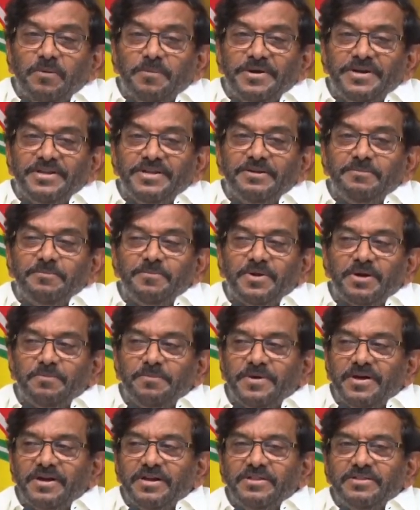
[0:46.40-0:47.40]
కామెడియన్
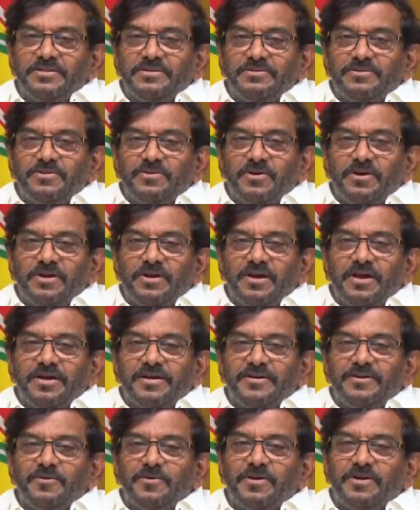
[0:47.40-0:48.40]
బ్రహ్మానందం
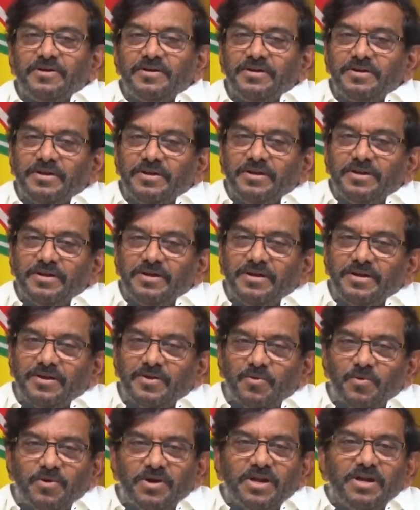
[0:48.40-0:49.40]
గారి
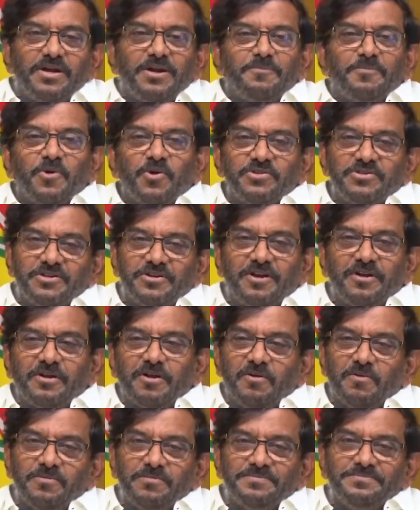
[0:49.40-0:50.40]
కూడా
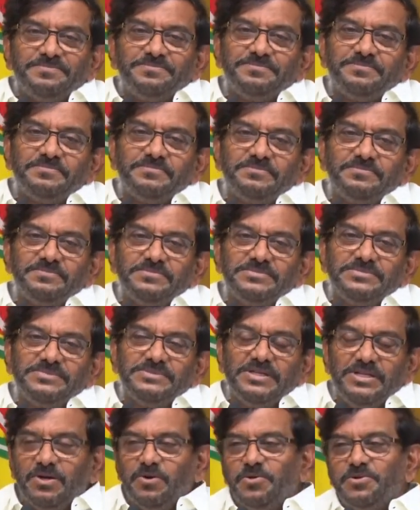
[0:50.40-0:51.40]
డిపాజిట్లు రావు
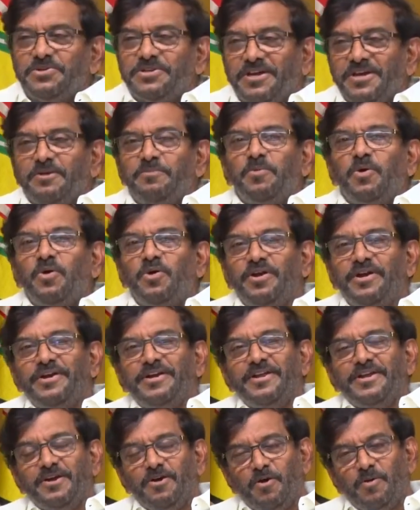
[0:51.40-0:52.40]
ఈరోజు జగన్మోహన్
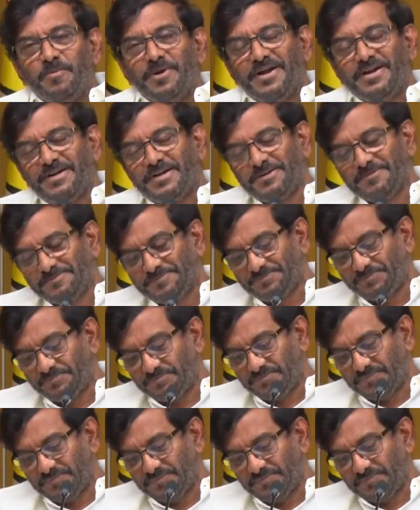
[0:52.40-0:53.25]
రెడ్డి గవర్నమెంట్